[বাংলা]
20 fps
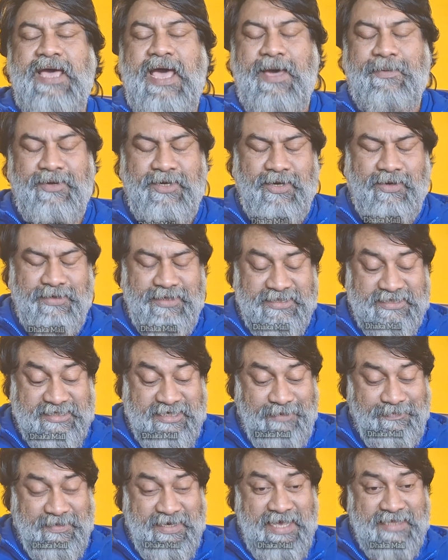আমি যখন
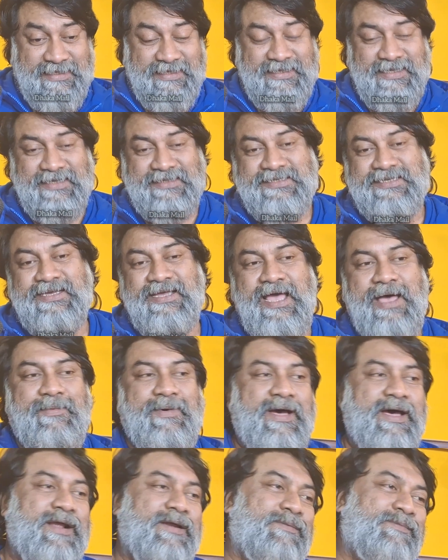স্ক্রিপ্টটা হাতে দেখছি
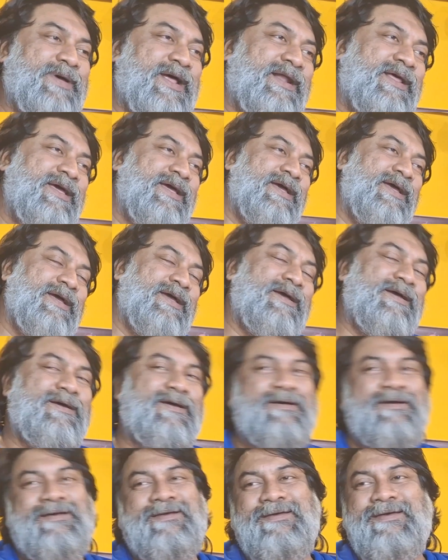আমার মানে
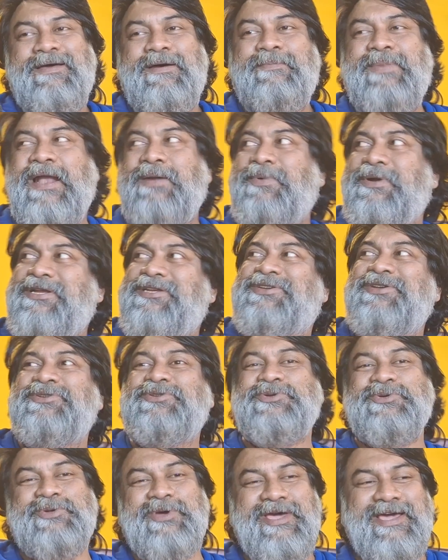পালপাটেশন
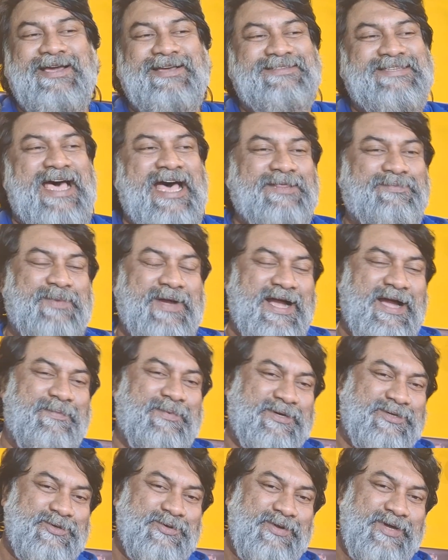শুরু হয়ে গেছে হাত পা
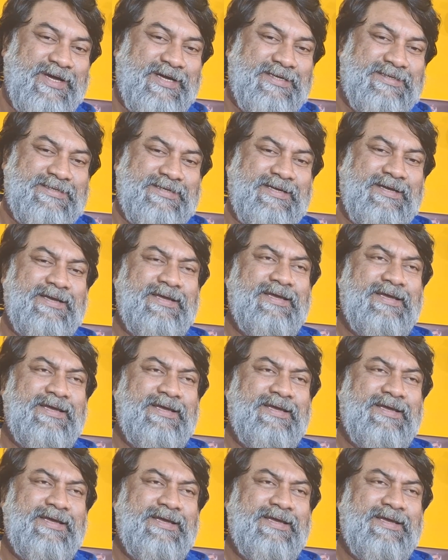কাঁপা শুরু হয়ে গেছে